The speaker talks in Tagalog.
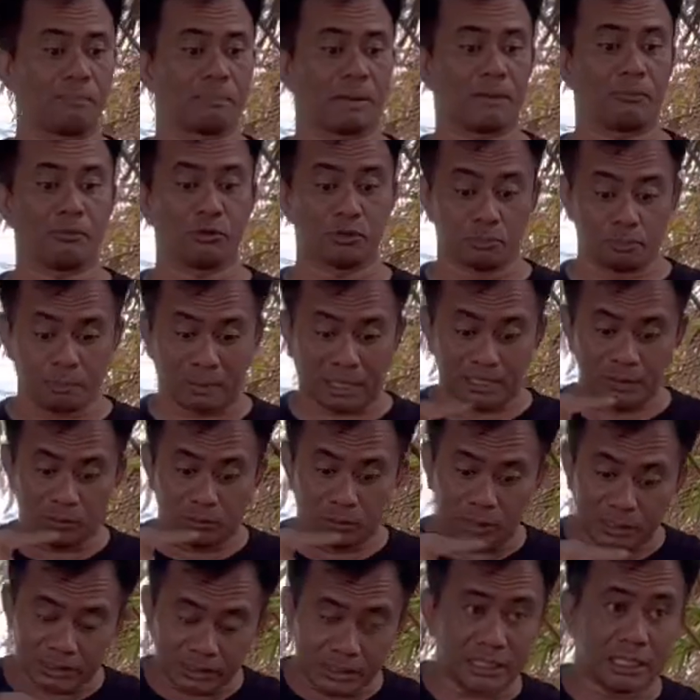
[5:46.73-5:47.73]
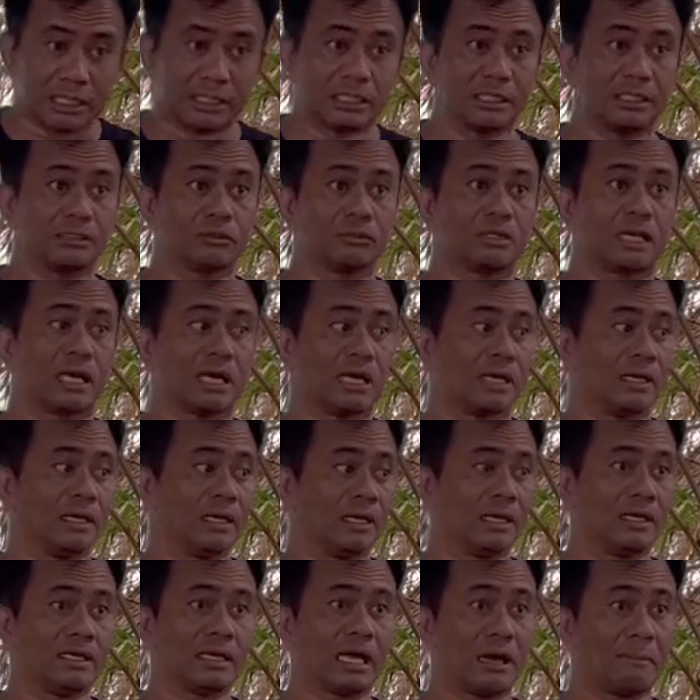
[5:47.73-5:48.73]
yung paa mo, yun pa kayong ugat na nandito na
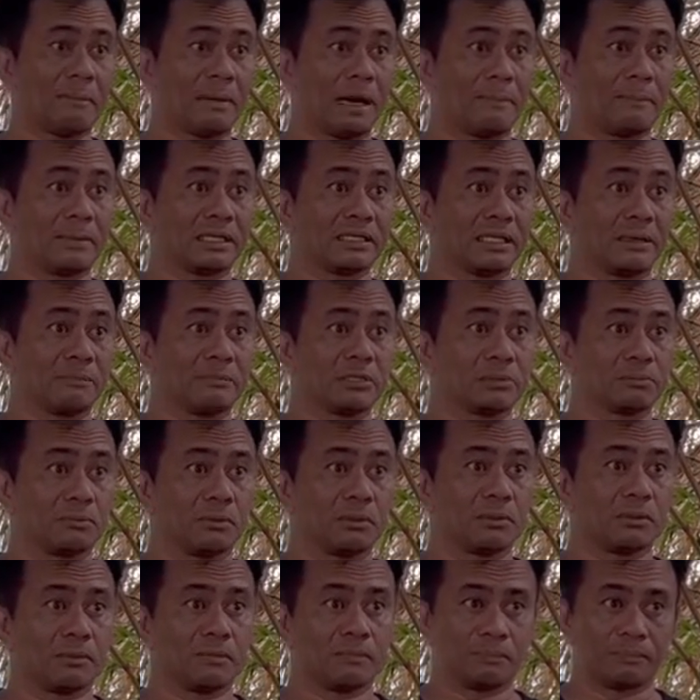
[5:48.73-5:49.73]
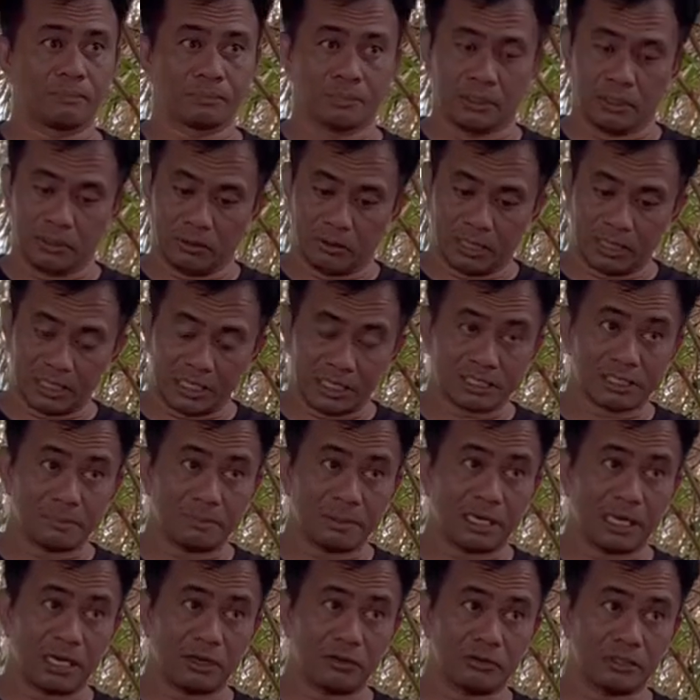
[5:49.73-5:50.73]
nakababad na mismo. O hanggang sa
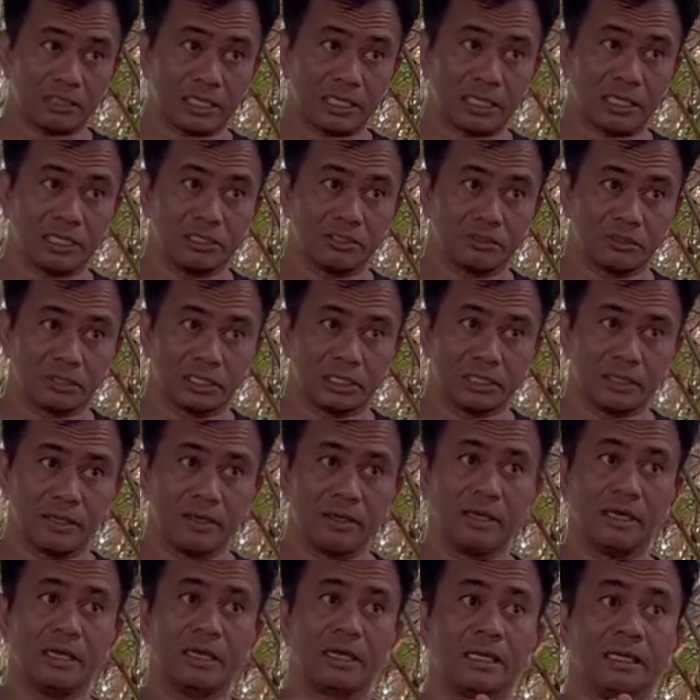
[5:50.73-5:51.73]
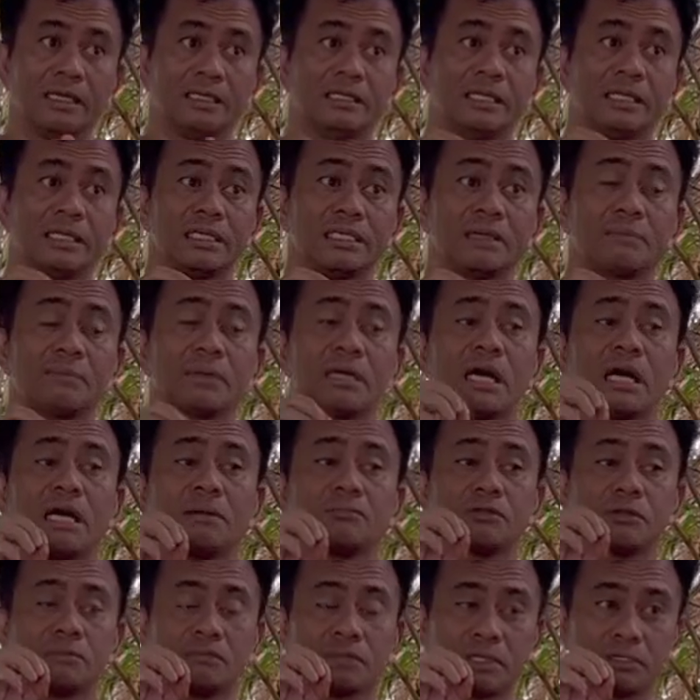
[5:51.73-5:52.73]
magkaroon siya ng injury, hindi na siya
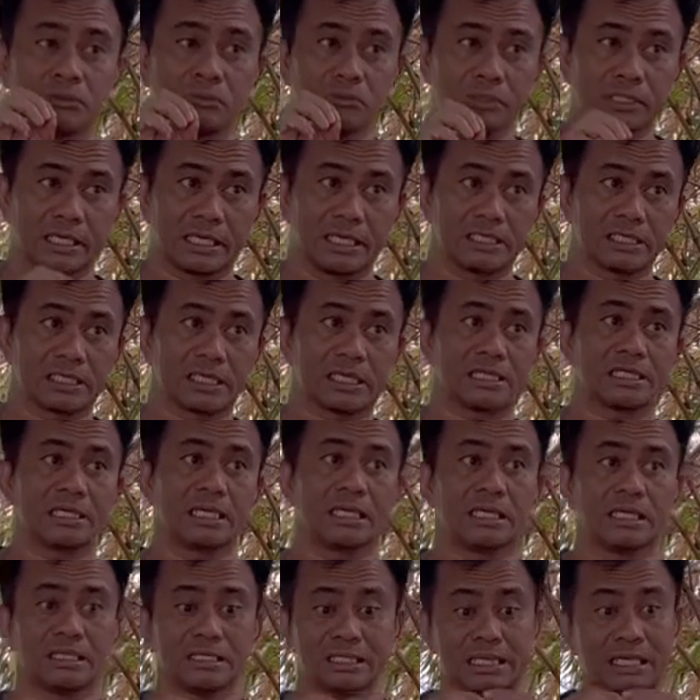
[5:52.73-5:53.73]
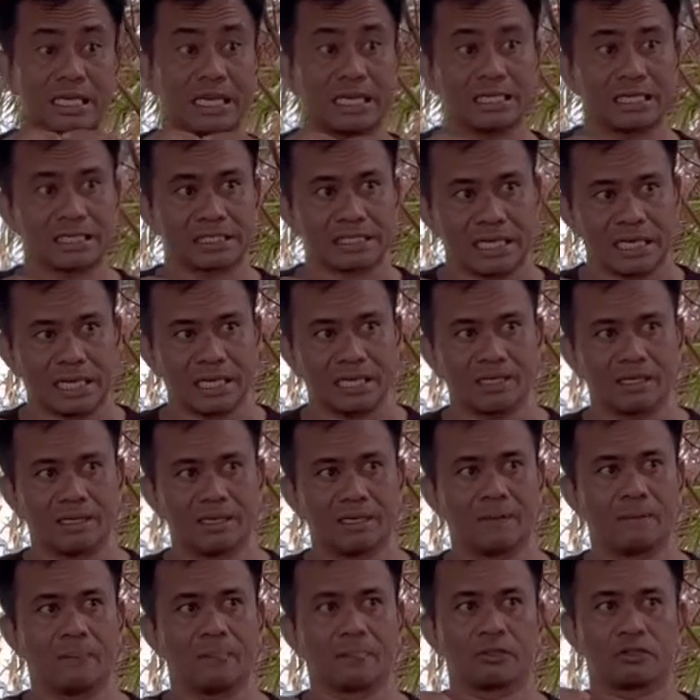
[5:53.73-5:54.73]
mag-absorb ng nutrients kasi sira na siya.
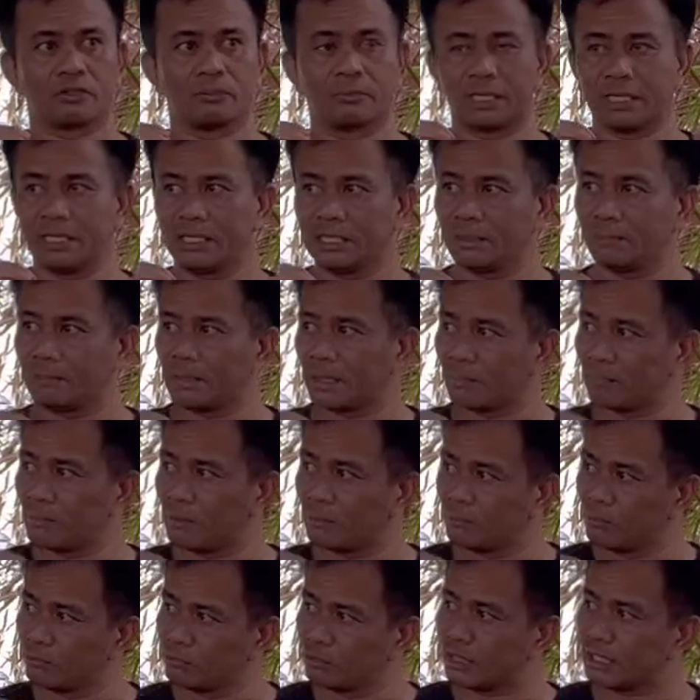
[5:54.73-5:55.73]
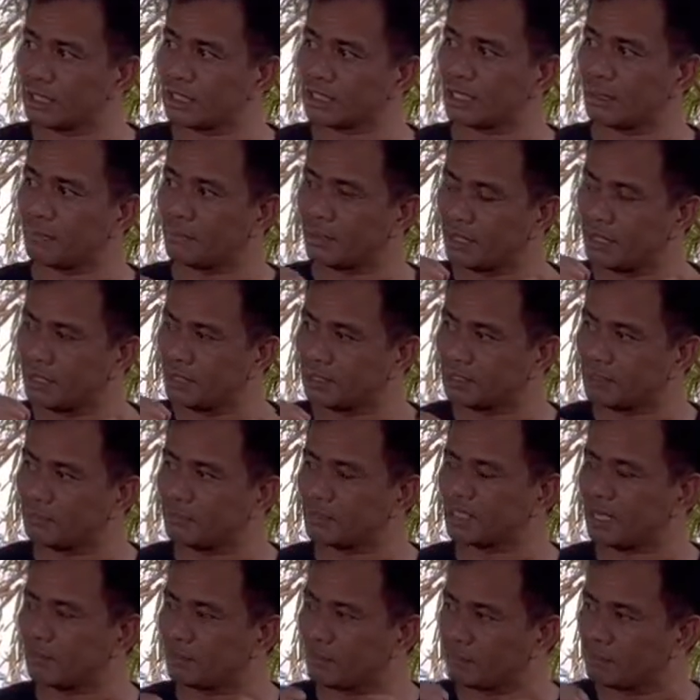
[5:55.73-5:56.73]
So manging, mag, na siya, mangingitim
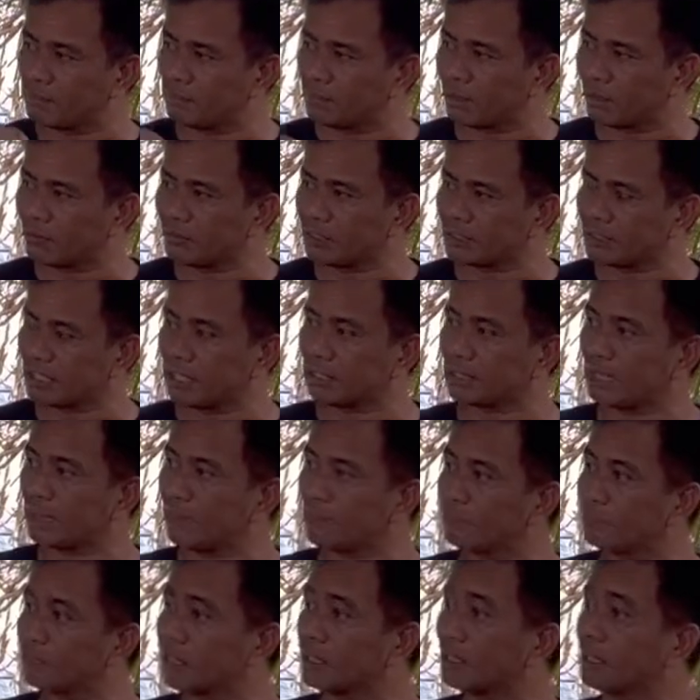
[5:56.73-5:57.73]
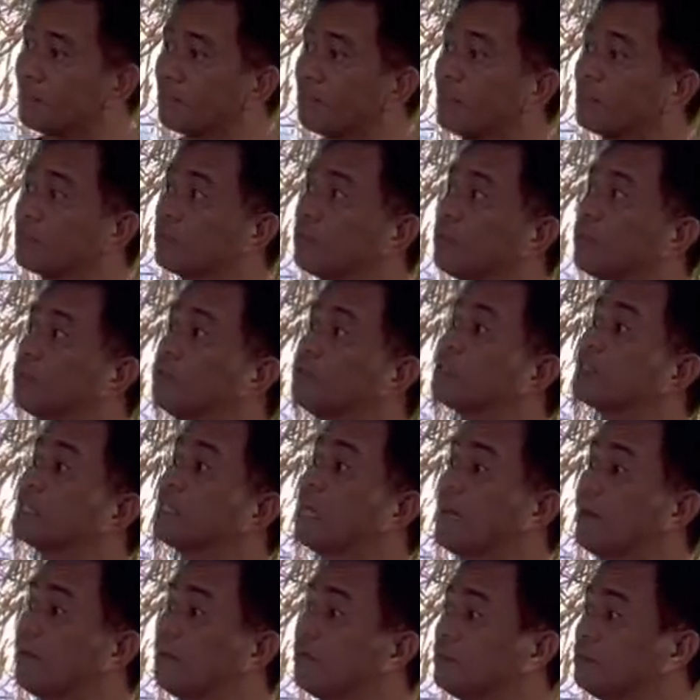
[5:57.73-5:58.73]
na siya, magbabrown na siya, tapos ang epekto noon doon sa
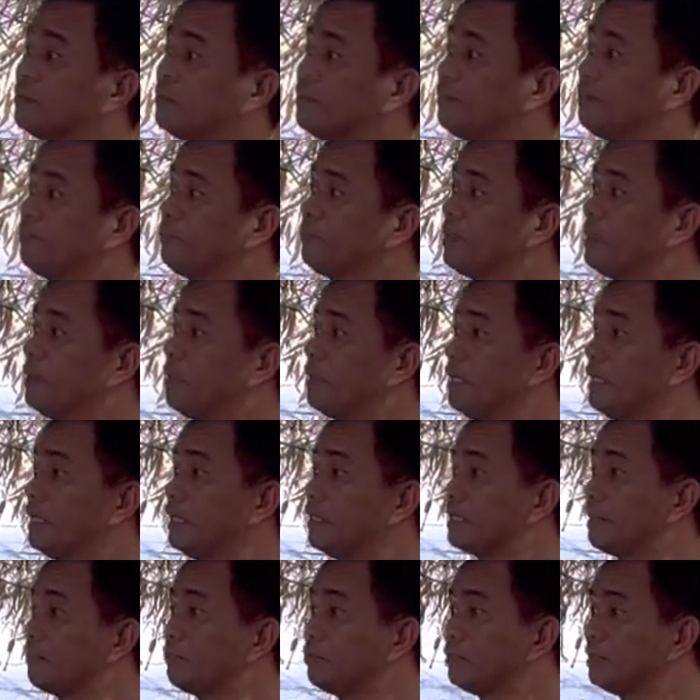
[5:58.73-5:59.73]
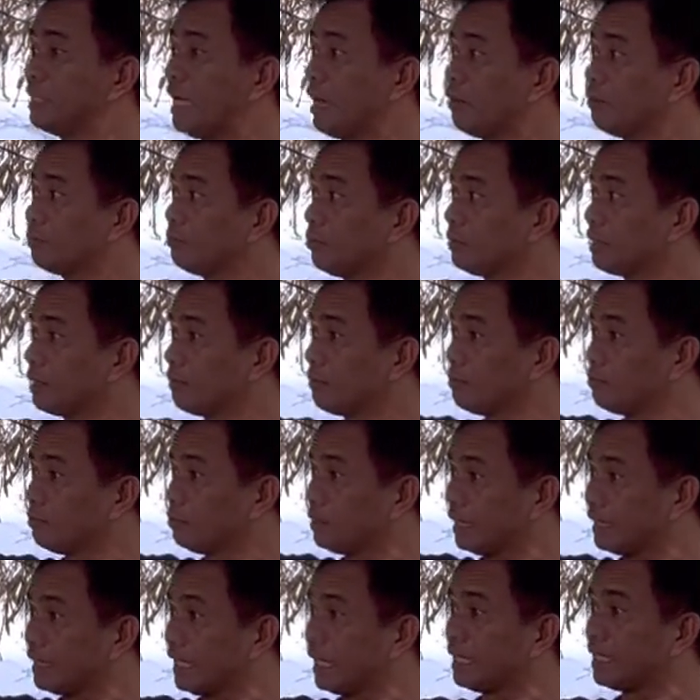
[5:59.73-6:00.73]
dahon. Nakikita mo yung dahon mo,
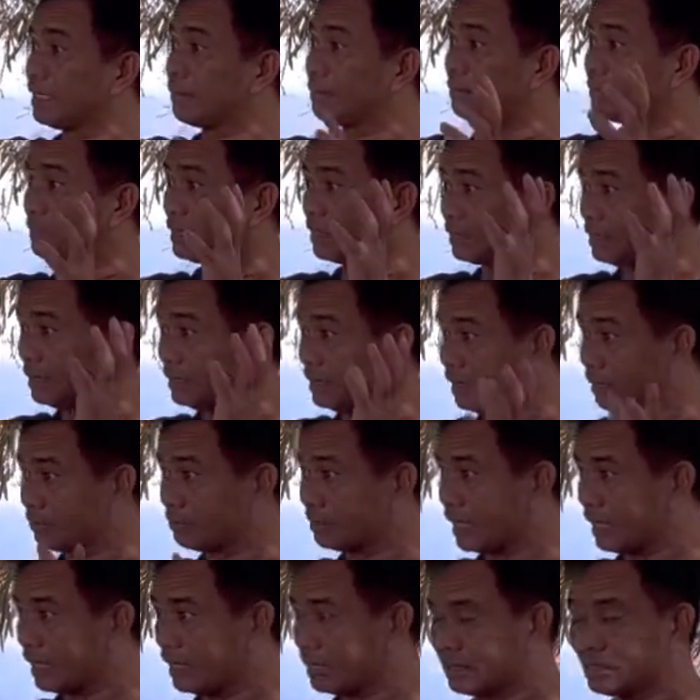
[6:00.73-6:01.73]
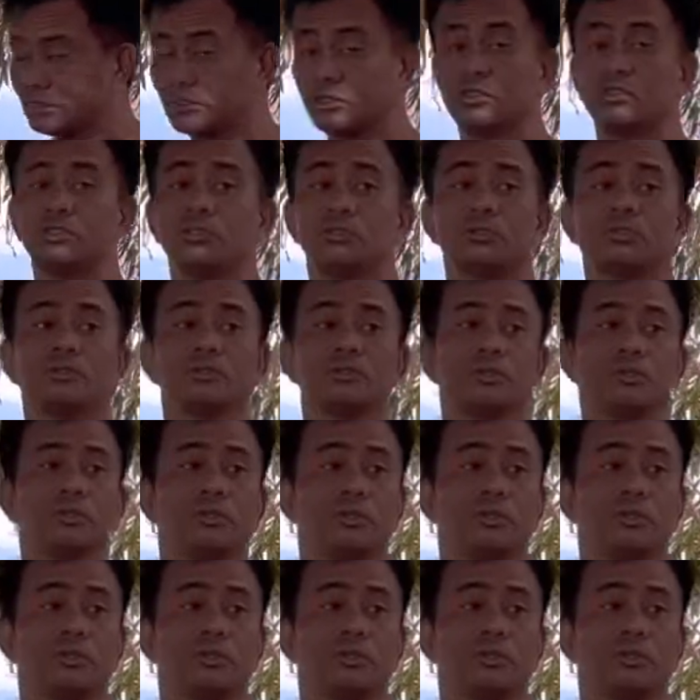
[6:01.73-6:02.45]
namumula na, na nagdidilaw na. So yun yung,